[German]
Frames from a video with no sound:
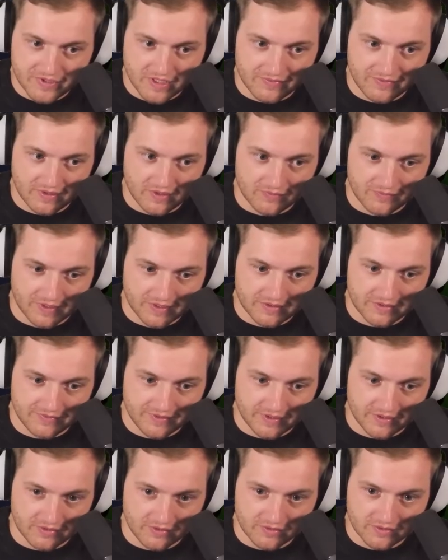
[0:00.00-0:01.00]
habe ich einfach auf
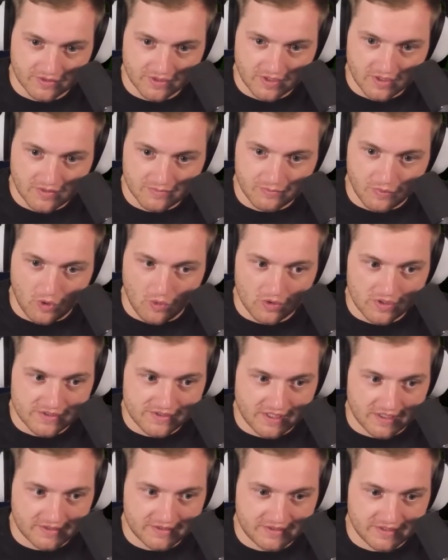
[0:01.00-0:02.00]
Aktivieren gedrückt. Mole
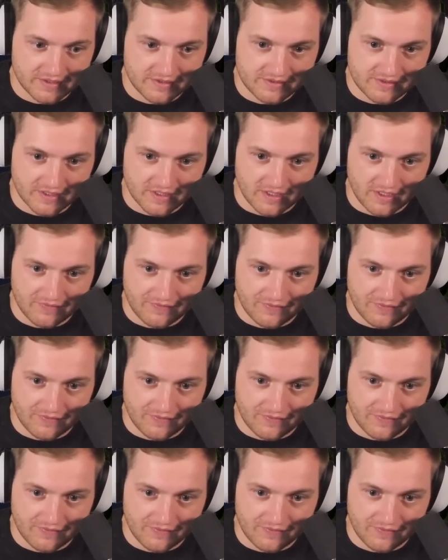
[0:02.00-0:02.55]
ist, ist äh,